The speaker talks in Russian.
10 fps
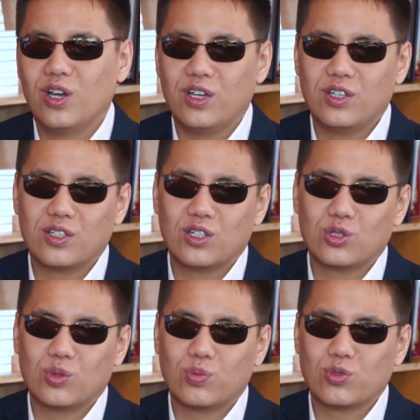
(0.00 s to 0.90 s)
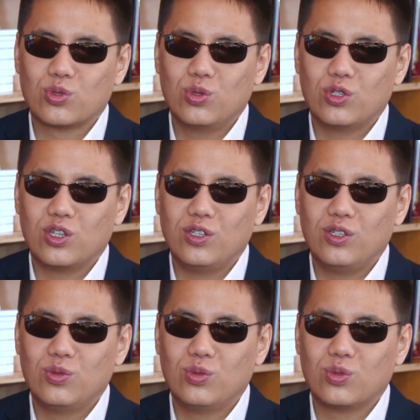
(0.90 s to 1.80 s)
А иногда, чтобы ускорить,
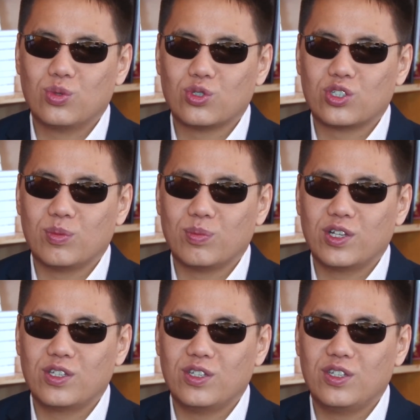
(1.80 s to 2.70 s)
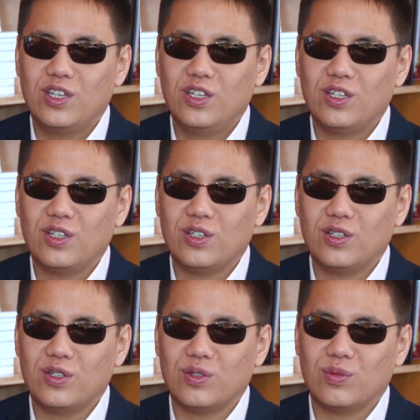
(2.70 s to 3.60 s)
они идут тоже там платят
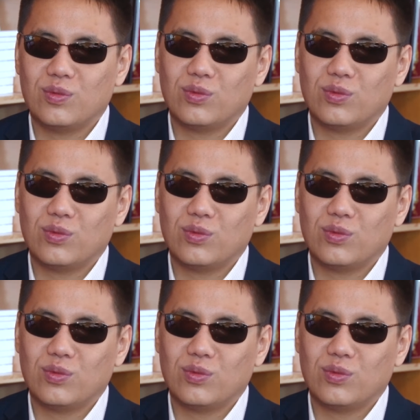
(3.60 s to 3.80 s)
деньги,